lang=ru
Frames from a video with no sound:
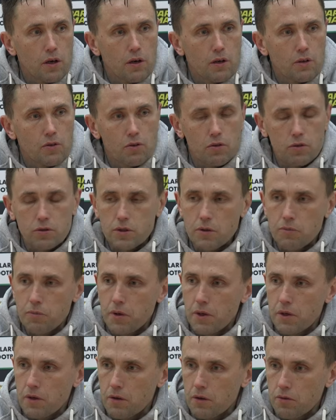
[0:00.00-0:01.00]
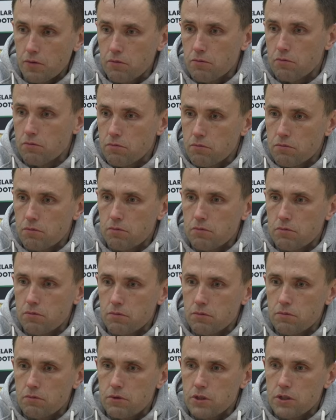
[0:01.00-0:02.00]
которые соперник
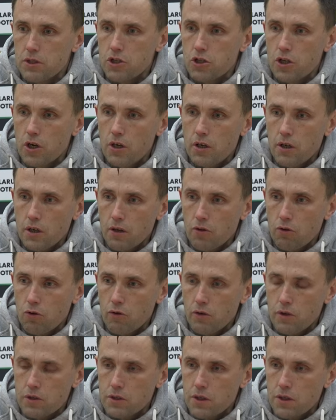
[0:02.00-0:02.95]
ну, изначально готовили,